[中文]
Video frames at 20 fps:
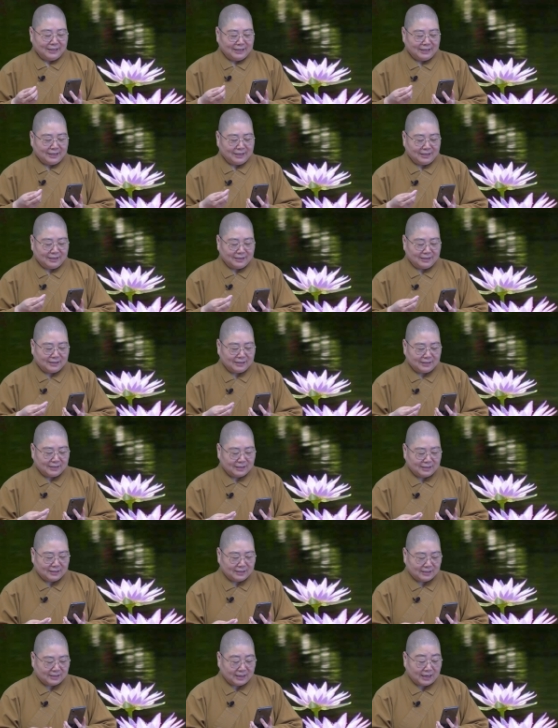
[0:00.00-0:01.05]
呃，
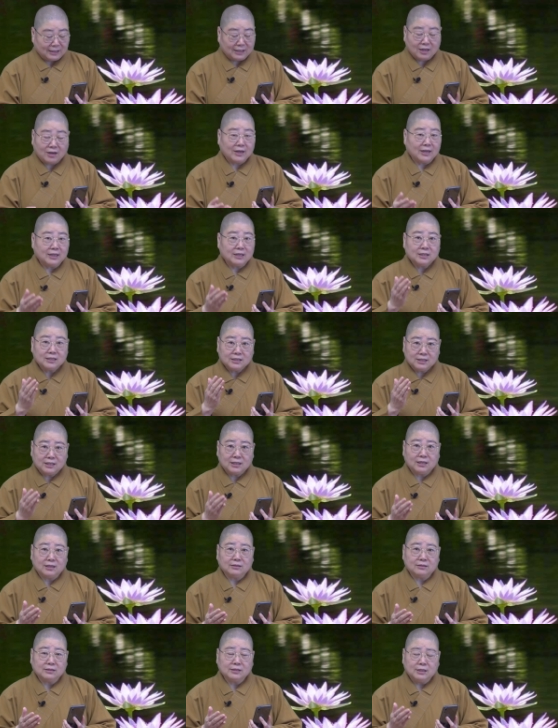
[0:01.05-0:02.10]
是撒到海，而
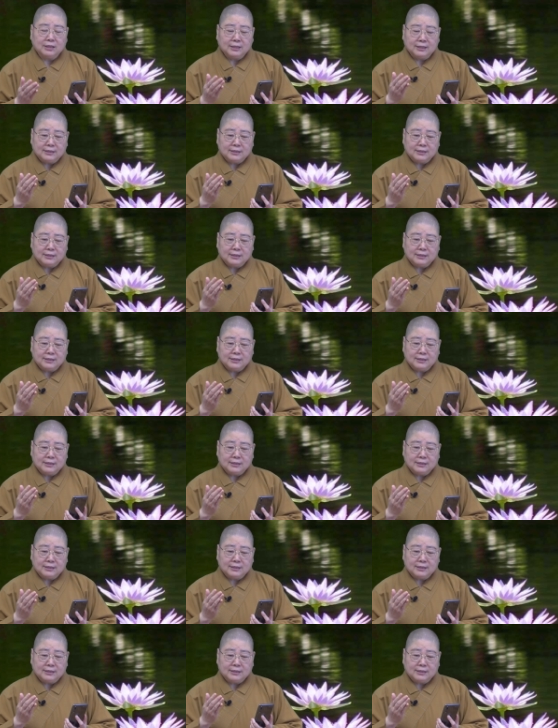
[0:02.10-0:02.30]
且、啊、